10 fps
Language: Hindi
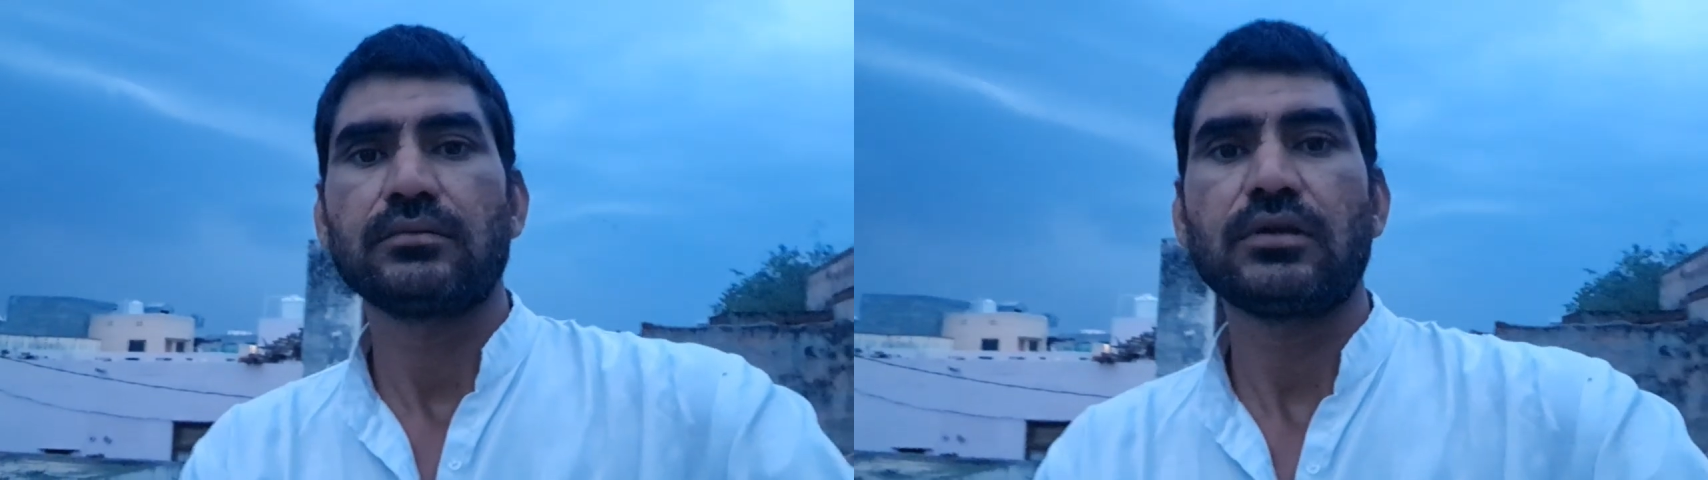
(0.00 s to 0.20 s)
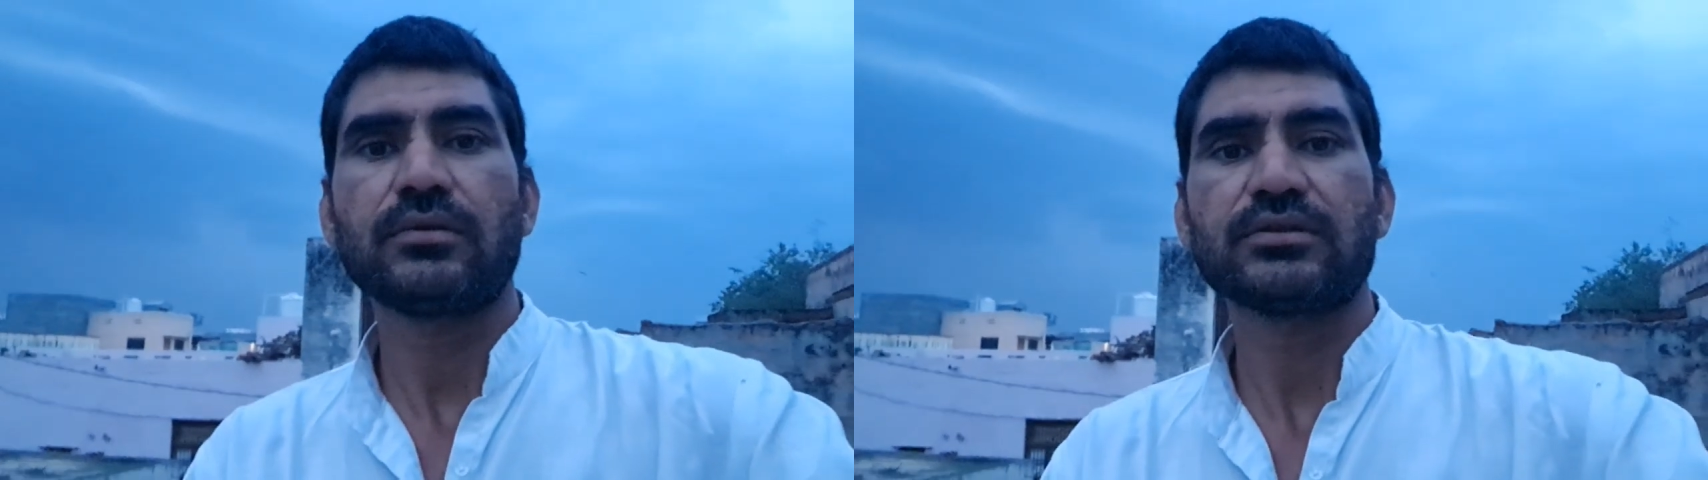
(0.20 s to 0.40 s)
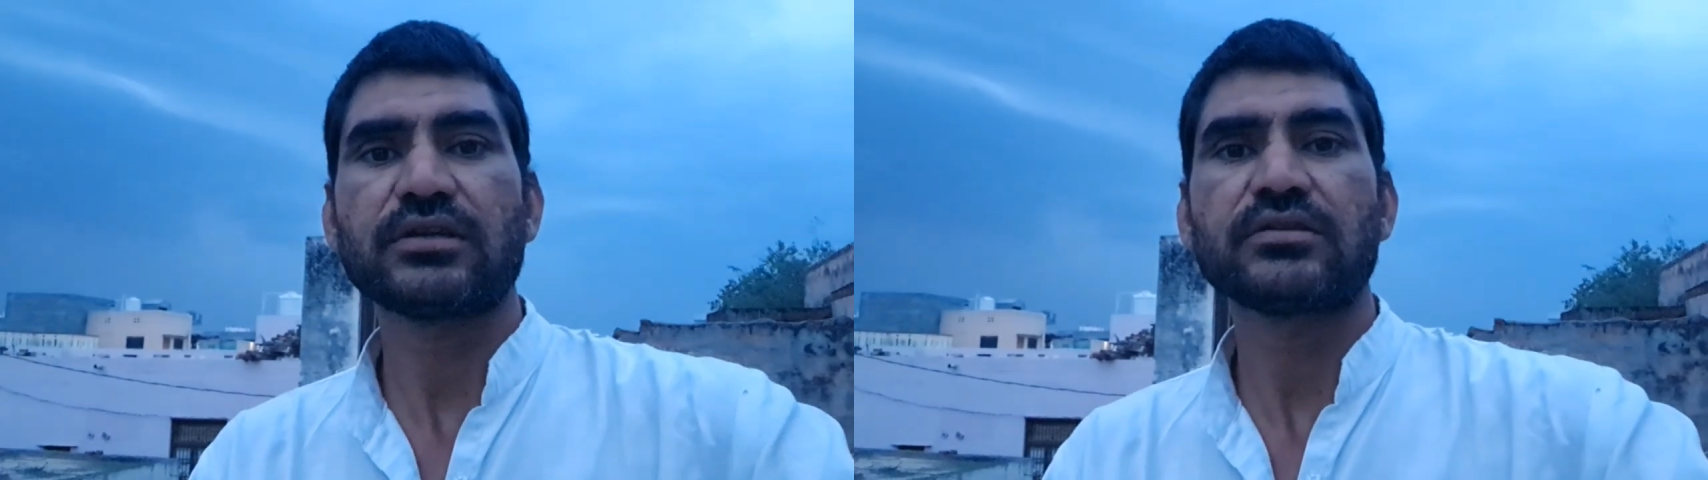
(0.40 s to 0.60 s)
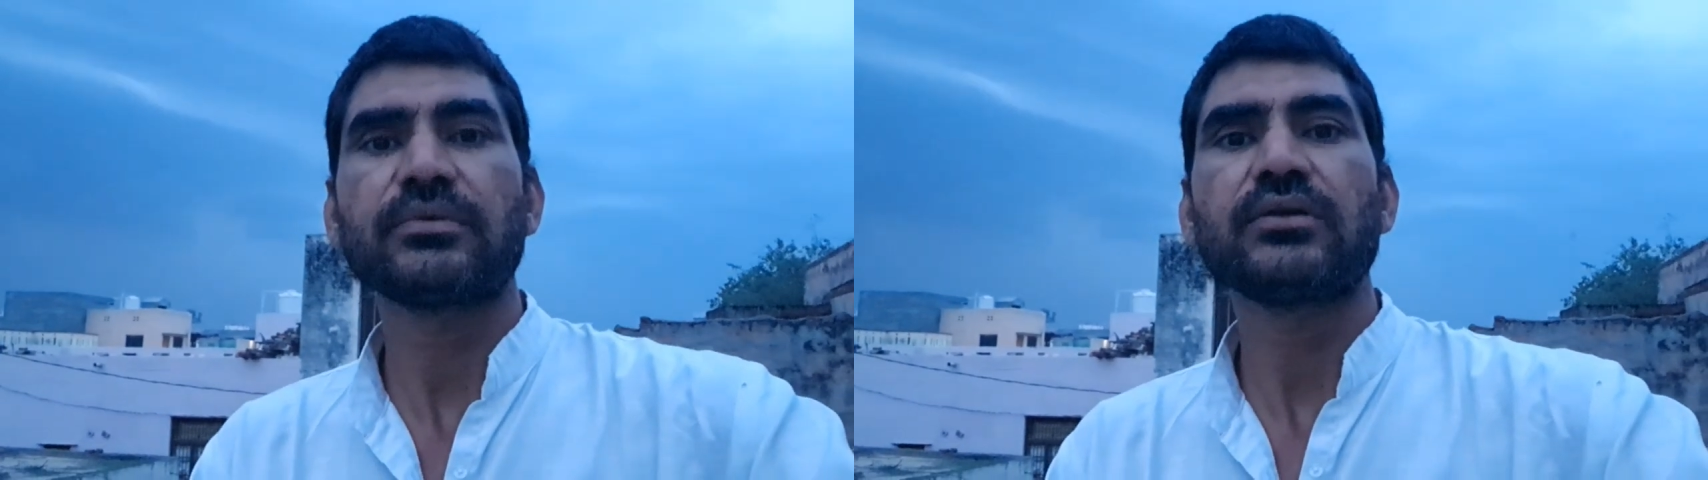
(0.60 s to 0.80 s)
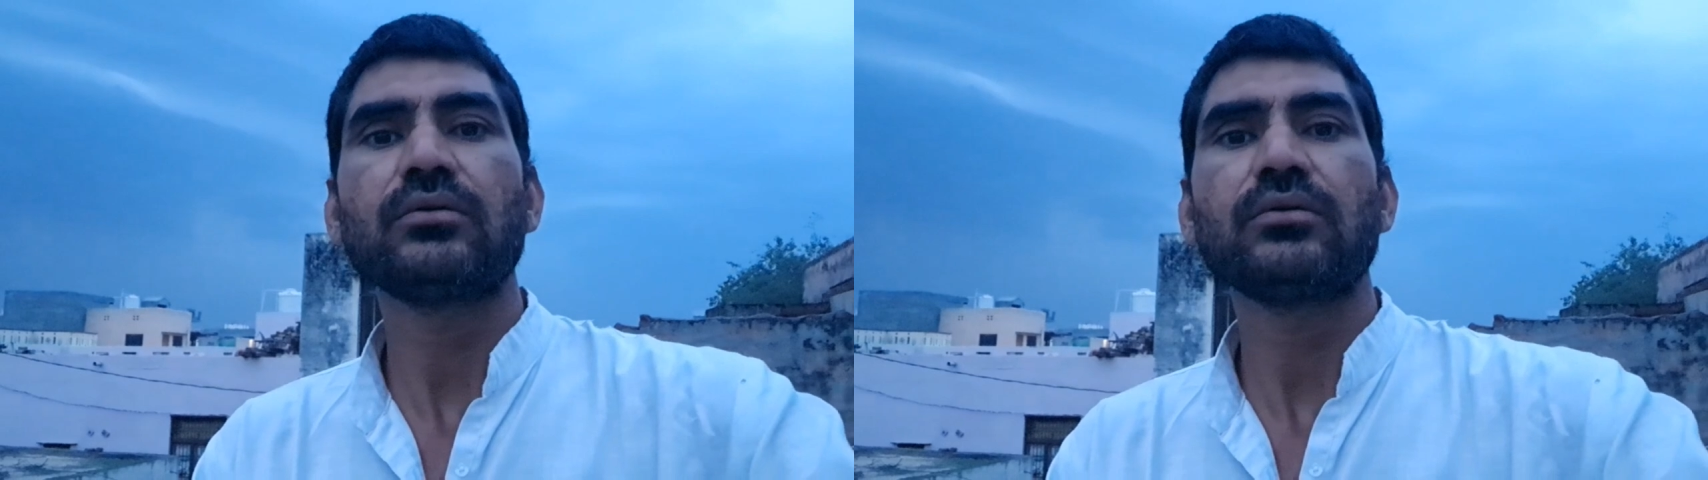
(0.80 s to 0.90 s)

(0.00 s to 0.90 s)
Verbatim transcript: नमस्ते सभी